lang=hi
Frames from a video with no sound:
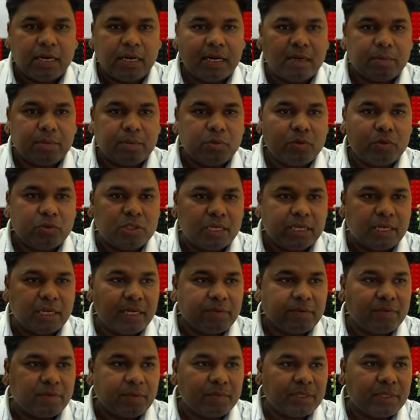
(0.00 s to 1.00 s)
आपको जाना है
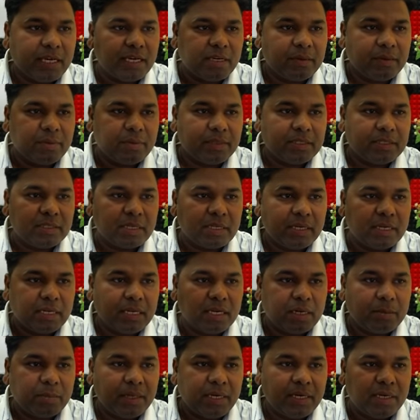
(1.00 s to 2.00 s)
एक वेबसाइट पे जिसका
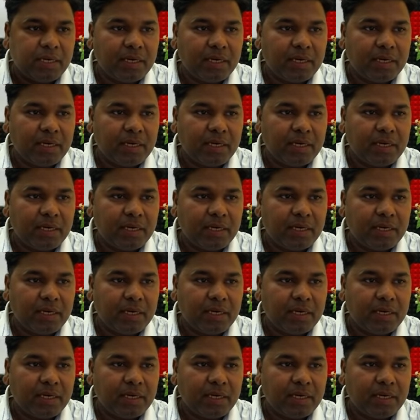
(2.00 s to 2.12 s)
नाम है